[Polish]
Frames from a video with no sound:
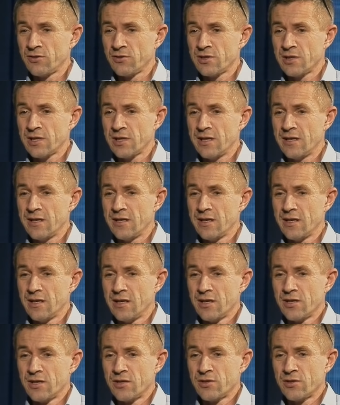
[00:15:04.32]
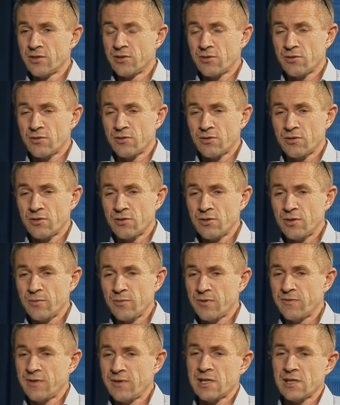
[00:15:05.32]
że, że to
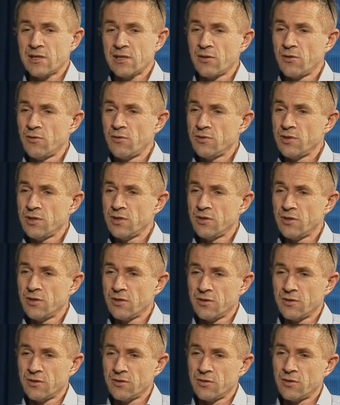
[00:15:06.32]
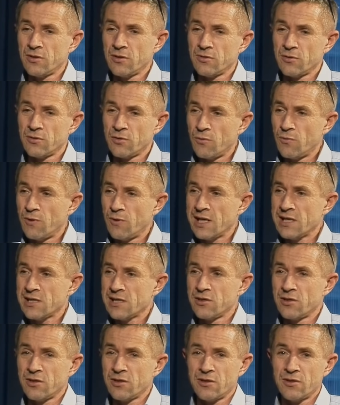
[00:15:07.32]
doprowadza tych ludzi do, do, do
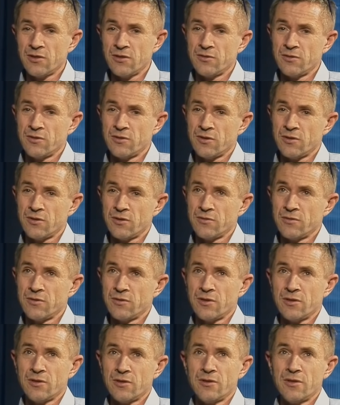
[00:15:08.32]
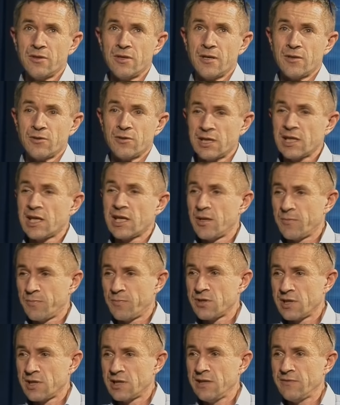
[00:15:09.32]
łez, do, do, do, do takich
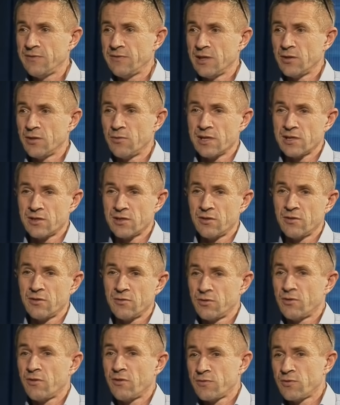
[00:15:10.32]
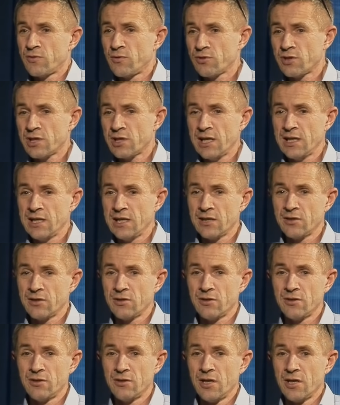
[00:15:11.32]
pozytywnych łez, do, do wzruszenia,
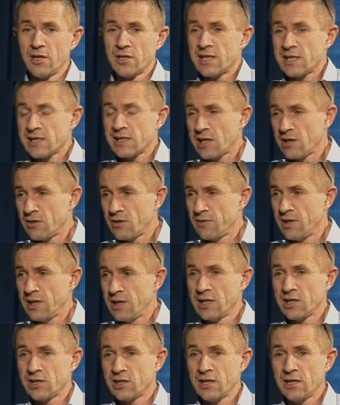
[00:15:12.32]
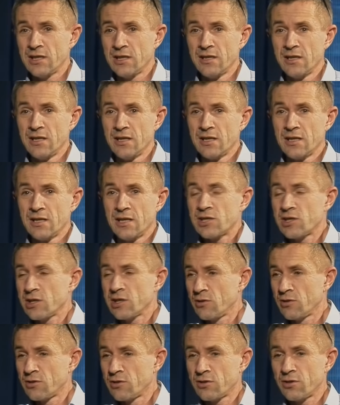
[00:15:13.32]
do zastanowienia się,
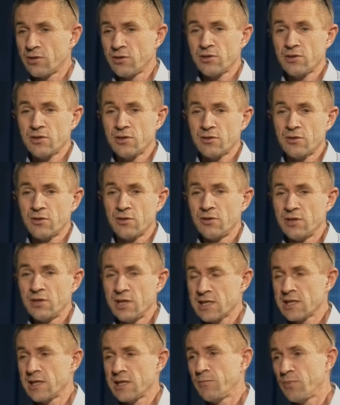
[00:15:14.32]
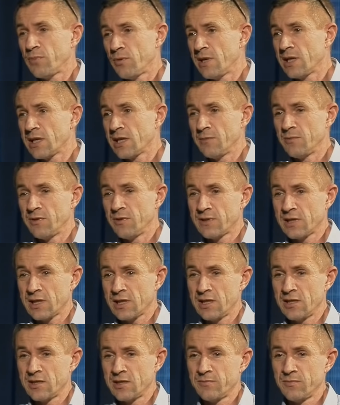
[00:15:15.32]
dlaczego ktoś, kogo nie znam, pomaga mi w
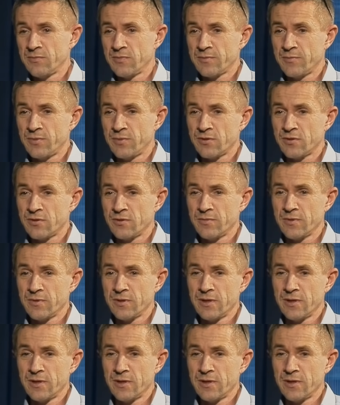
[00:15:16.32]
taki sposób.